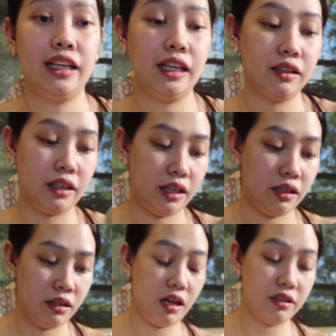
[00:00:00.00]
I can
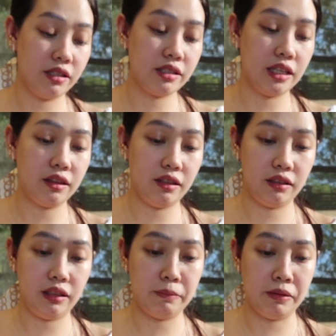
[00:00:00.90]
try other scent
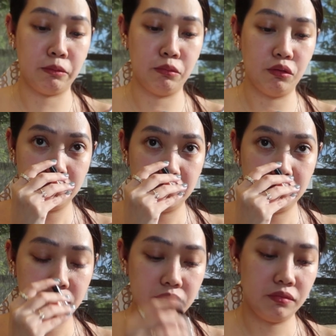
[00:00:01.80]
ng lilabo.
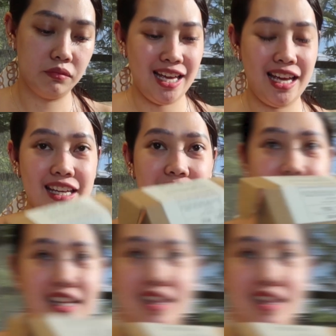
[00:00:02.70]
Halago. Ayan.